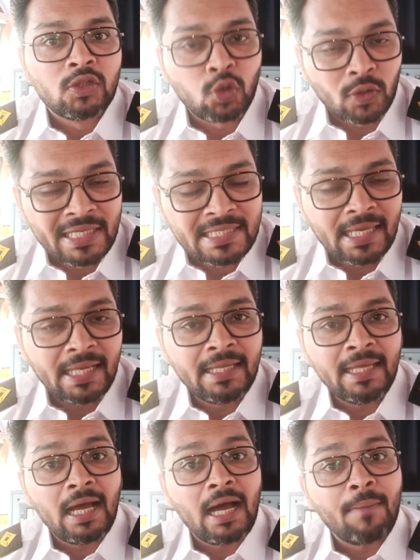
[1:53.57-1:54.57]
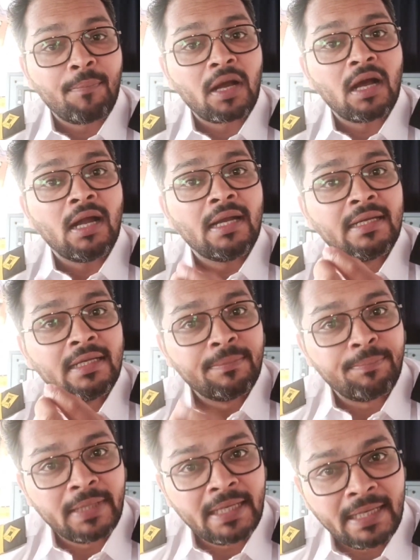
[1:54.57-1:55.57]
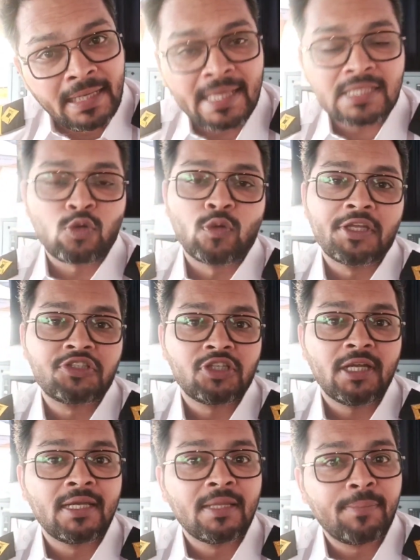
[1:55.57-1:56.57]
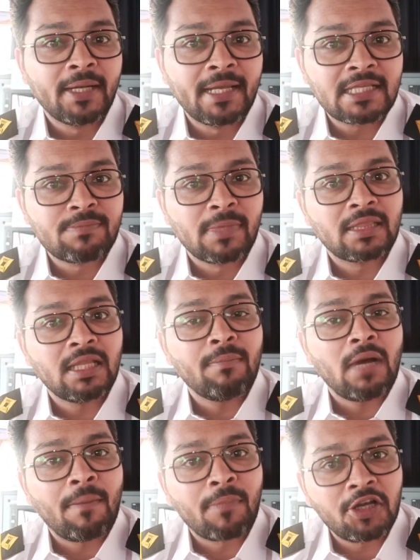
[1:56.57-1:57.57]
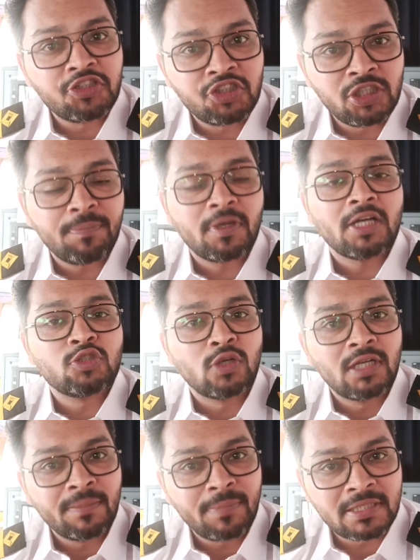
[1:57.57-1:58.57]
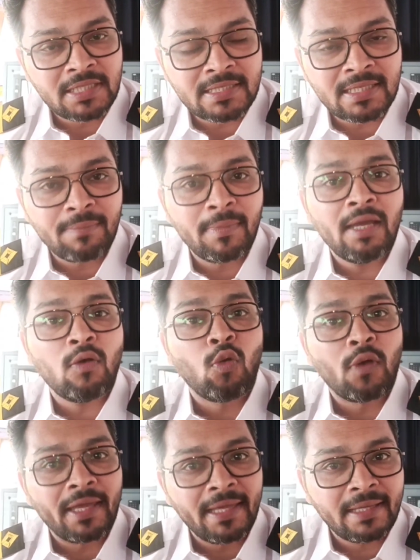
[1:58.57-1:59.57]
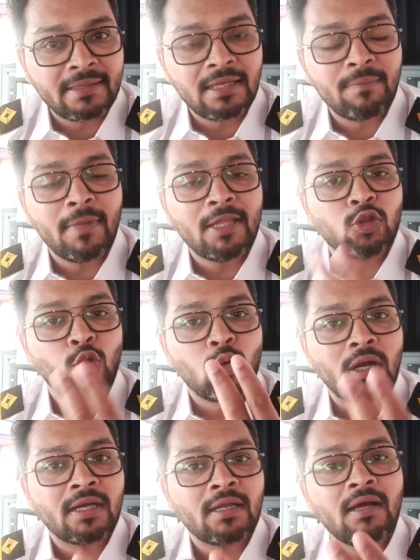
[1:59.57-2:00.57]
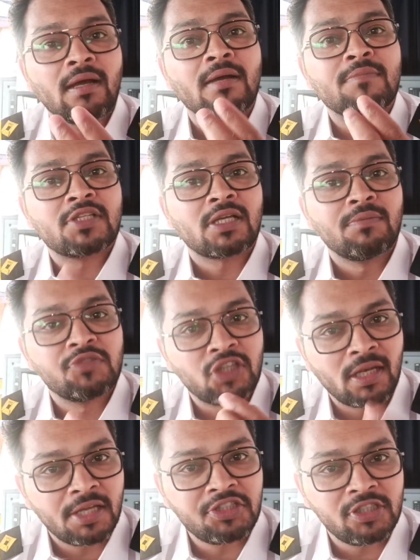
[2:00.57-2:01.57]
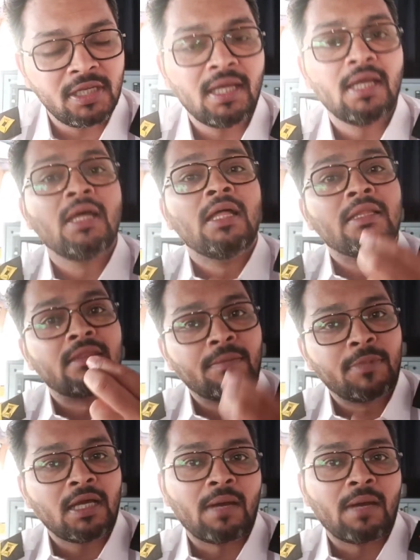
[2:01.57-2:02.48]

तो इसके लिए आपका डीपी डेज होनी चाहिए डीपी डेज मतलब आपका शिप का जो डीपी सिस्टम है वो एक दिन में दो घंटा कम से कम चलना चाहिए तभी